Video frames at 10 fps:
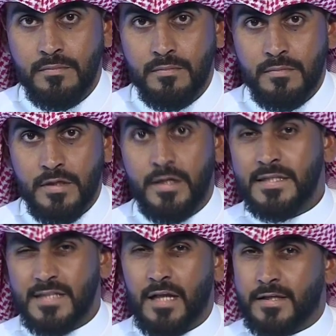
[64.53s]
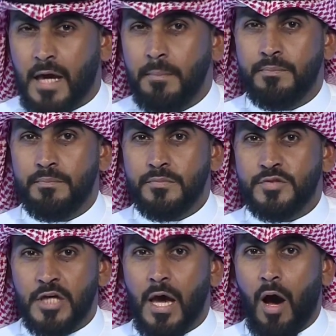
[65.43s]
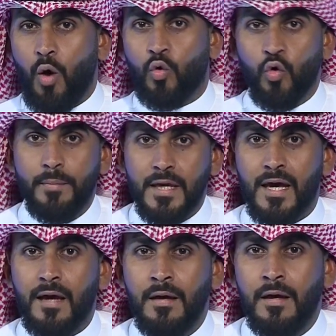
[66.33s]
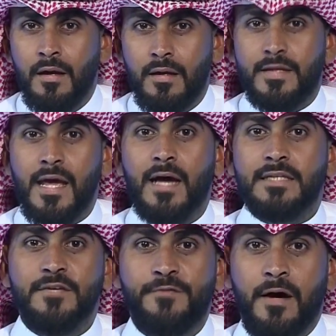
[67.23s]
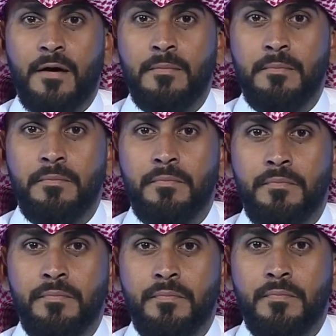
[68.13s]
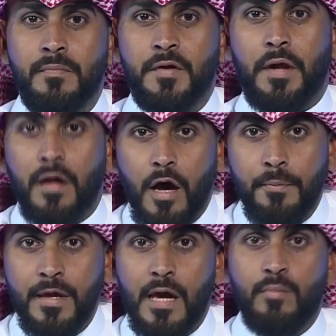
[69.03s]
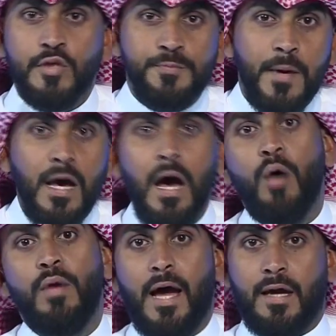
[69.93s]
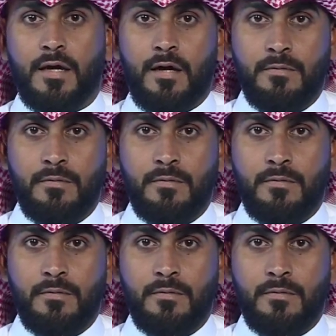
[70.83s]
لنسأل كم جهة حكومية لديها صفة رقابية مسبقة أو لاحقة